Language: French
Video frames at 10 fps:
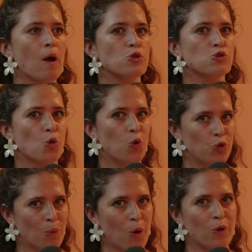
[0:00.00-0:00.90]
ce qu'on
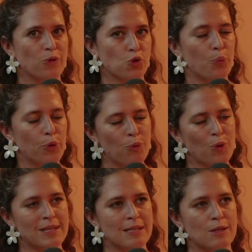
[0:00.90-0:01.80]
demande, qu'on peut
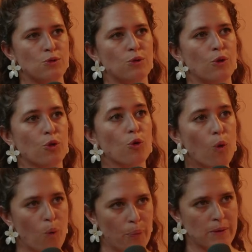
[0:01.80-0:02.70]
demander, c'est une
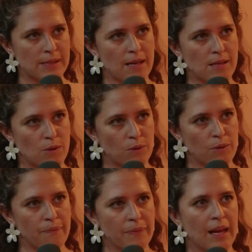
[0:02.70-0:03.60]

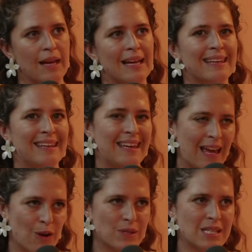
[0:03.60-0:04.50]
compensation qui,
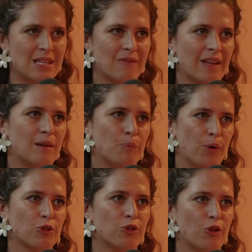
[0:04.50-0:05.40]
elle aussi, va
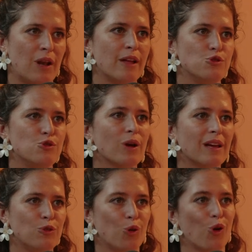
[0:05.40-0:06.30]
dépendre de la
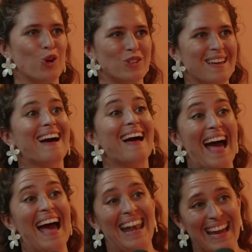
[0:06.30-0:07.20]
durée du retard
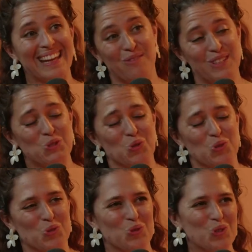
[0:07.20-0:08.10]
à l'arrivée
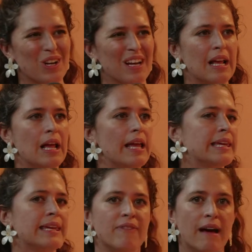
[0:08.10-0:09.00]
toujours et
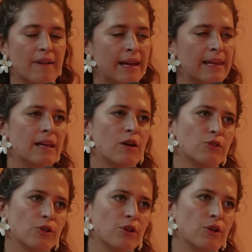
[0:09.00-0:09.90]
qui va varier
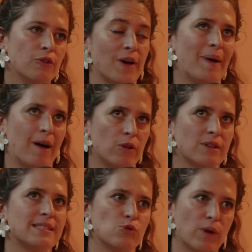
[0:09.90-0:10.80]
entre, enfin pas
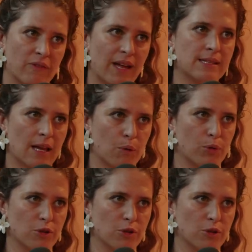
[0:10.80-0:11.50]
entre, c'est soit de 25